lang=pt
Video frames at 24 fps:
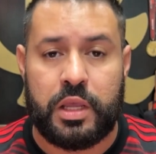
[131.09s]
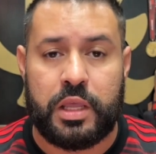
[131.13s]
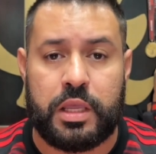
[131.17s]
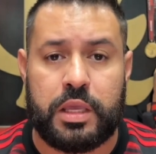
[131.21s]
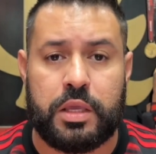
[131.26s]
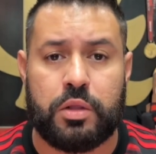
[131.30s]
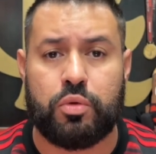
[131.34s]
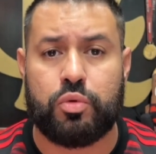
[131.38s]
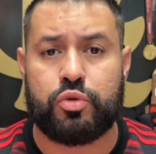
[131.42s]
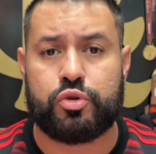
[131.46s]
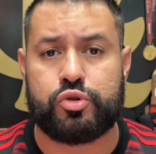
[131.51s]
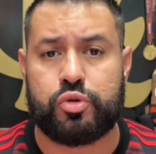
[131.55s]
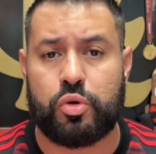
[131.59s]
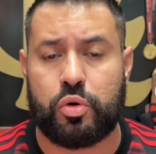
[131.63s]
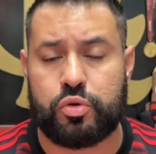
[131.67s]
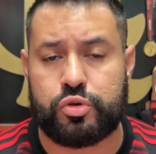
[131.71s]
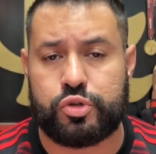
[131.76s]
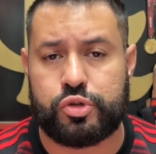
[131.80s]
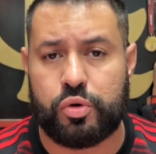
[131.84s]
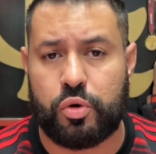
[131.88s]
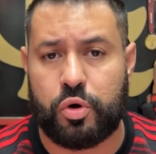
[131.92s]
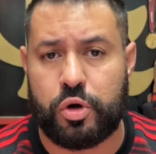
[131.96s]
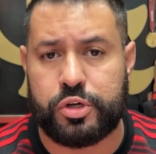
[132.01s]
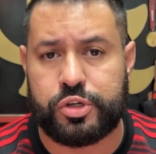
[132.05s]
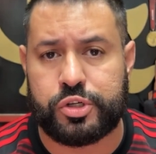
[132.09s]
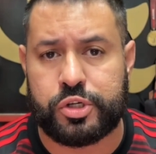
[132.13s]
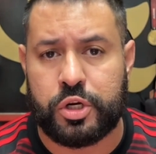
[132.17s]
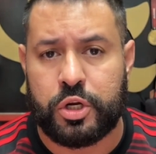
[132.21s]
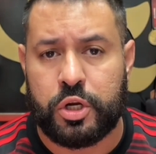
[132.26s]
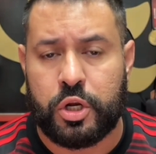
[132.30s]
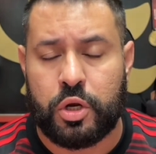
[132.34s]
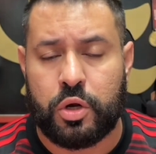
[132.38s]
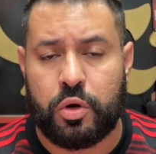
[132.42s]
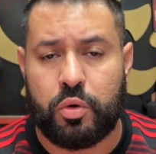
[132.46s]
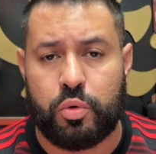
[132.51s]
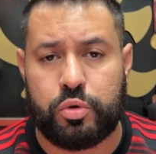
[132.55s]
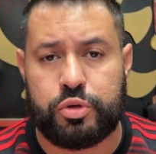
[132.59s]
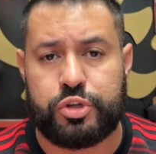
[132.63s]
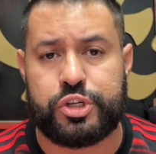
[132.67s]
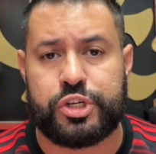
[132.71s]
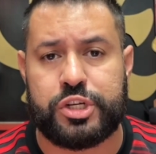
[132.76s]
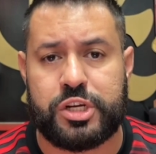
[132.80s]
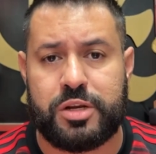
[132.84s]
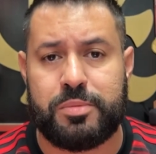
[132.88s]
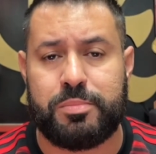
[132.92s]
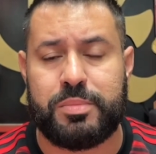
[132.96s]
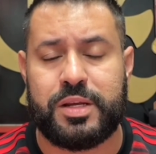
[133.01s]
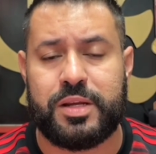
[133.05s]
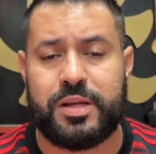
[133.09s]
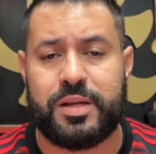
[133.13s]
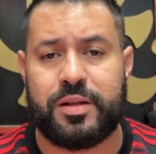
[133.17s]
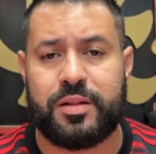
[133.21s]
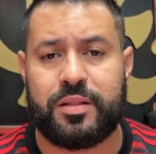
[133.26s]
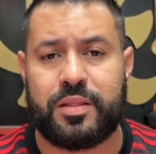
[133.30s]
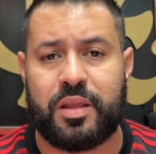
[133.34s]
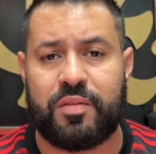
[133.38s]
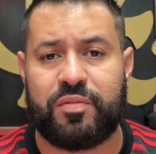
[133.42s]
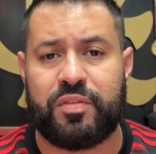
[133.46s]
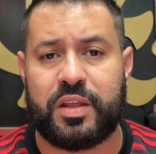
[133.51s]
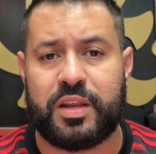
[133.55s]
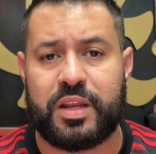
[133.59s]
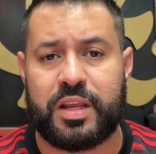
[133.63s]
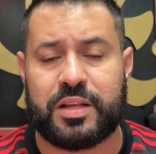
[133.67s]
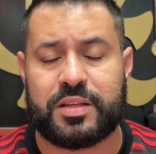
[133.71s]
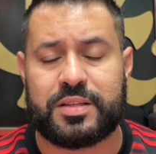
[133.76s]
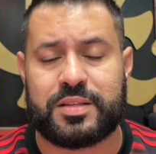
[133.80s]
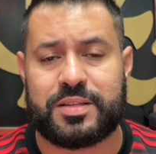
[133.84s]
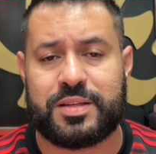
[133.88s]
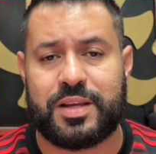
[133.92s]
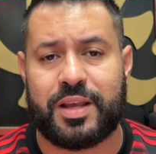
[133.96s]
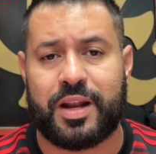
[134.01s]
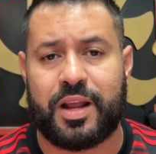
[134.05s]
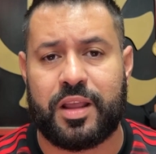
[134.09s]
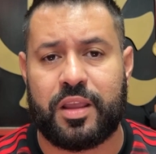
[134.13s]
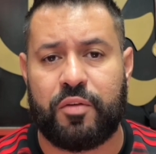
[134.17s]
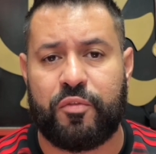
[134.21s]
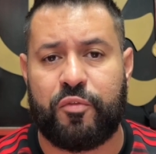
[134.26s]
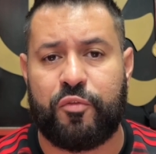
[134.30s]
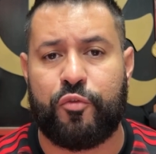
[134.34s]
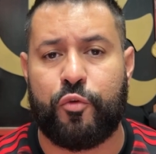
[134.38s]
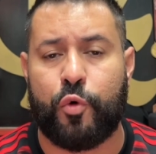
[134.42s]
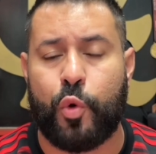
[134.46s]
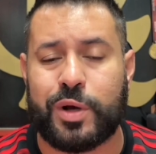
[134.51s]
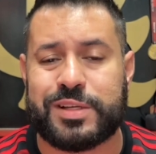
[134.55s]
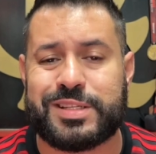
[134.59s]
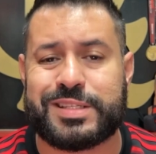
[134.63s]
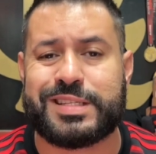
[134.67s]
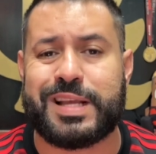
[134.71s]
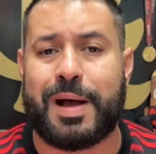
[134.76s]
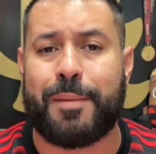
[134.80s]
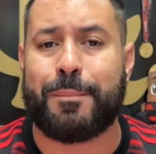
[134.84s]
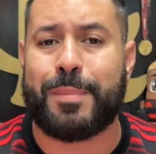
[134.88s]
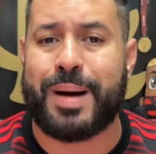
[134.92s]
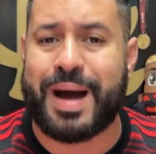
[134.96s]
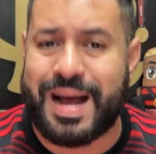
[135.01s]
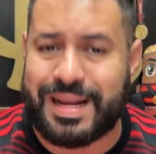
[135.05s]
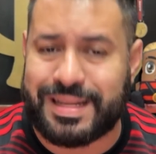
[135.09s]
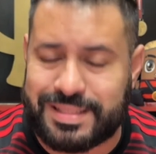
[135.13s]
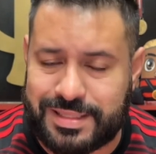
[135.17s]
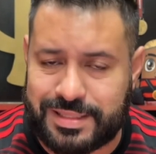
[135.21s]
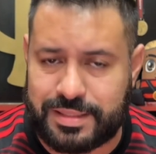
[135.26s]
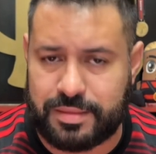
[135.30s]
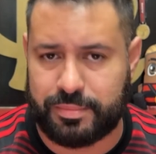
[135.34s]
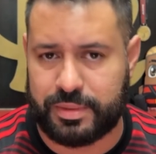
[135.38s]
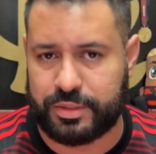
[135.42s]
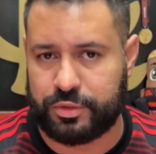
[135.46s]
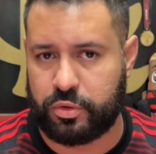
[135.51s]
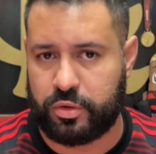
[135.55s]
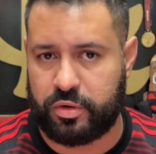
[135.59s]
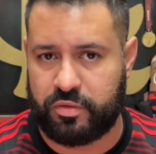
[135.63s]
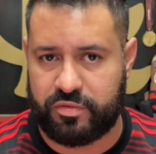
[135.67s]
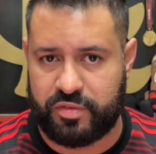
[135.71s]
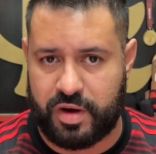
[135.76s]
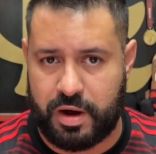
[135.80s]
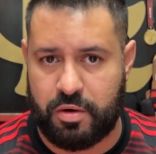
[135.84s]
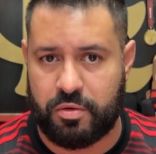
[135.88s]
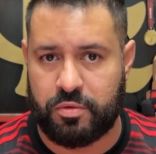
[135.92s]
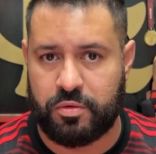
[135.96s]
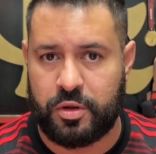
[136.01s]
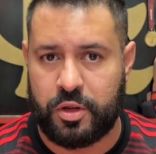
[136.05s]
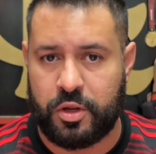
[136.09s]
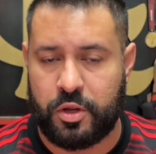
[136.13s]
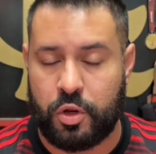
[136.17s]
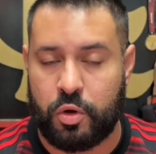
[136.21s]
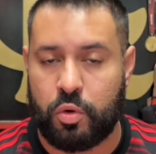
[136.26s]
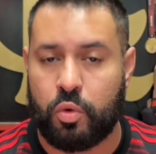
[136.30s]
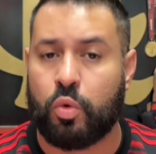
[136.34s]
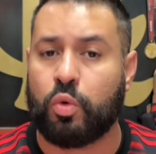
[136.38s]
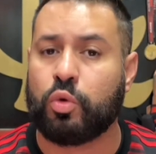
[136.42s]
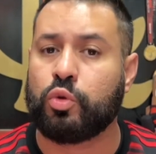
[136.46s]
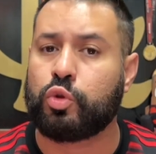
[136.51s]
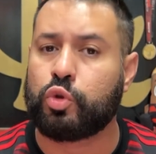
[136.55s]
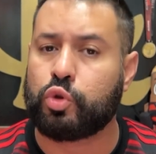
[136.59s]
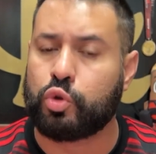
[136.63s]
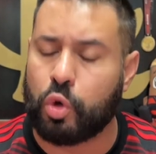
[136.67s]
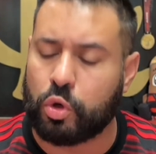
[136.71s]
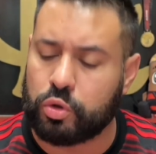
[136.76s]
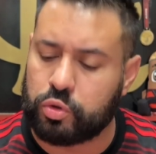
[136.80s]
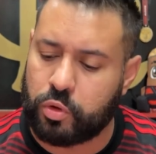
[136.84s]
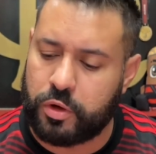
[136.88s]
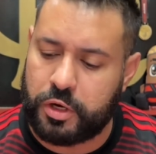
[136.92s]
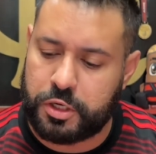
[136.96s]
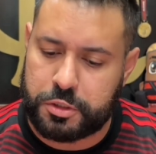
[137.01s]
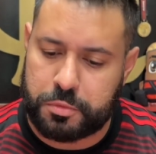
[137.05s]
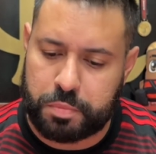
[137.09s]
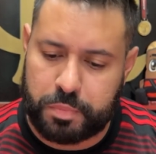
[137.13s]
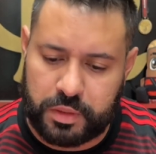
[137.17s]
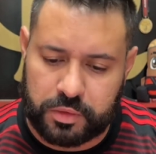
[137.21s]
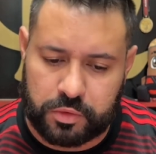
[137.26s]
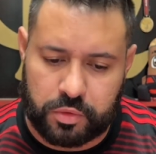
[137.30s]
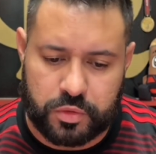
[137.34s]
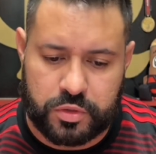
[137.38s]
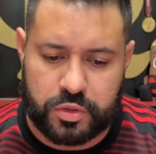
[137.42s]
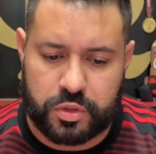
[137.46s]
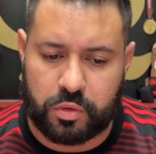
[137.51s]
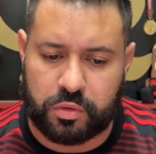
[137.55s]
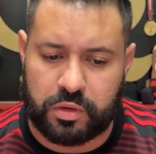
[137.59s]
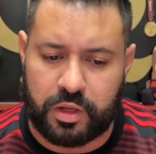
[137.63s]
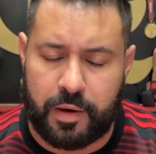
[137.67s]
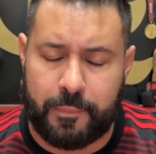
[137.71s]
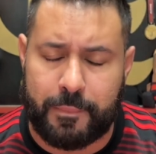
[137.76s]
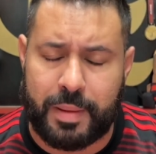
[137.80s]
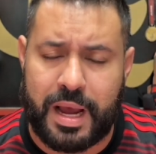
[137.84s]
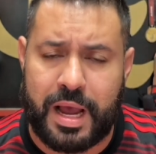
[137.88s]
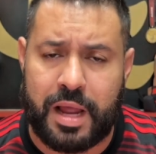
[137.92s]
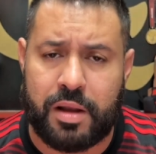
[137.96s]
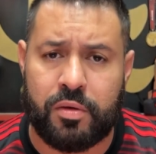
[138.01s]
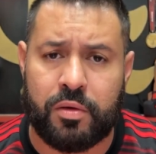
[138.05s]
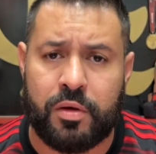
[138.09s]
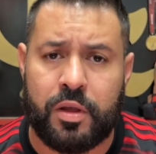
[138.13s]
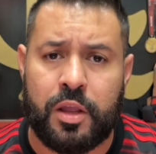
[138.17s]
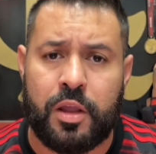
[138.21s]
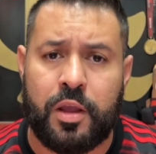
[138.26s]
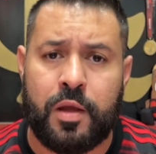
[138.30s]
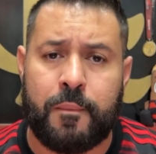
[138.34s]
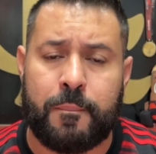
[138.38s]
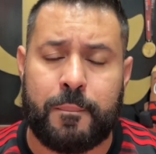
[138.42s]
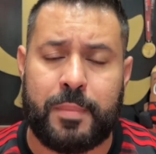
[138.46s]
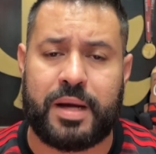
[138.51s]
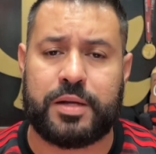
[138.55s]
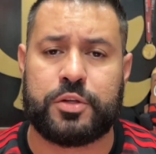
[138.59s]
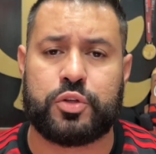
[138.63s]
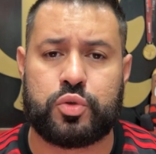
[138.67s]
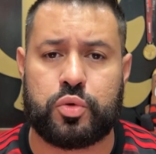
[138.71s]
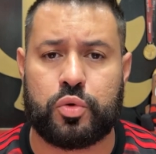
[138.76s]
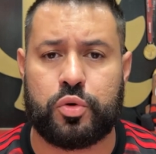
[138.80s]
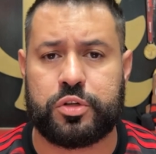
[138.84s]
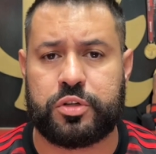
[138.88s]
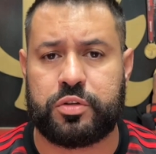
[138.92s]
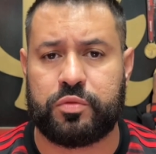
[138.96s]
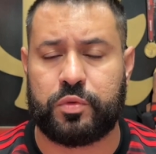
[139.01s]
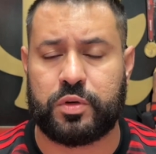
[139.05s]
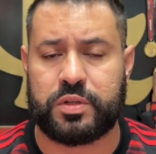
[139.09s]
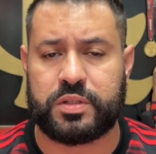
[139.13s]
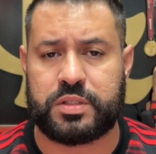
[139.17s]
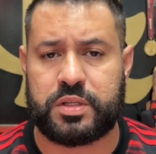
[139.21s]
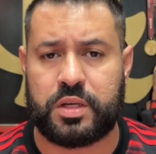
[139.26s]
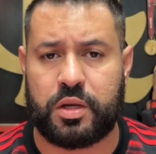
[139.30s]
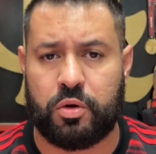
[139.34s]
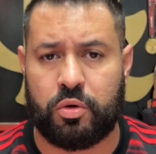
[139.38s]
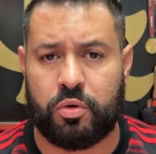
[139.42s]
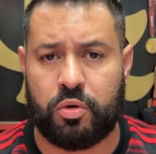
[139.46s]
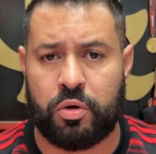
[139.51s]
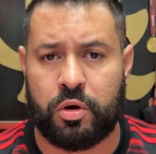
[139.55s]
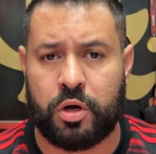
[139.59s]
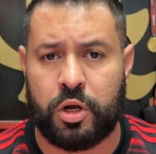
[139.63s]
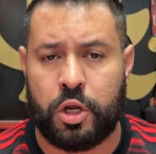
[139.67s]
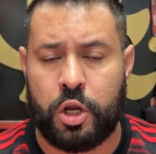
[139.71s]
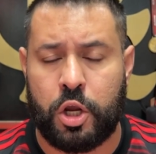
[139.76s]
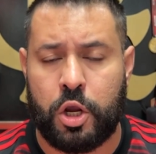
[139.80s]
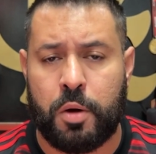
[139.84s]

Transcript: E no jogo de hoje, o time deveria ser aí força máxima, Dorival com todo respeito ao seu trabalho, mas hoje você errou.